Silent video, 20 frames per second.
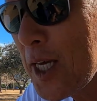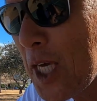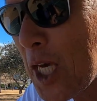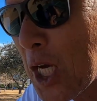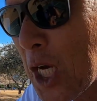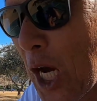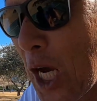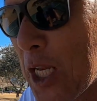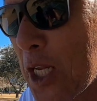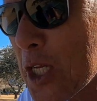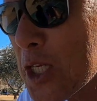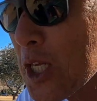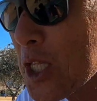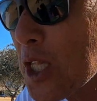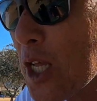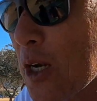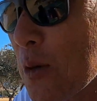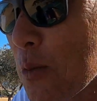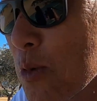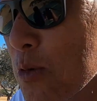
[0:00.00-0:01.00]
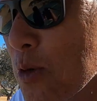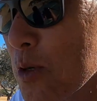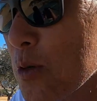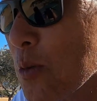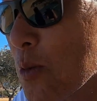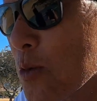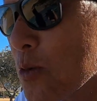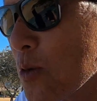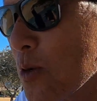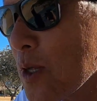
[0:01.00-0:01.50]
一回なっちゃったら元に
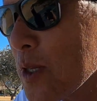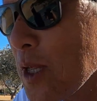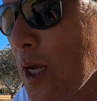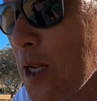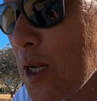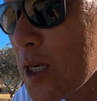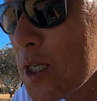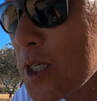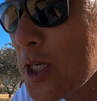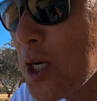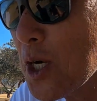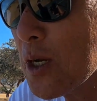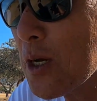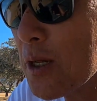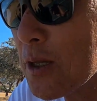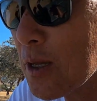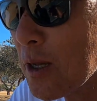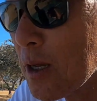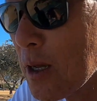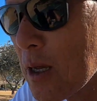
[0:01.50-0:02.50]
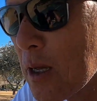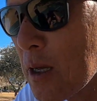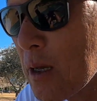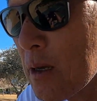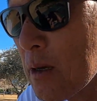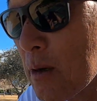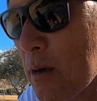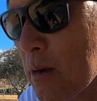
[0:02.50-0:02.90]
戻らないらしいからね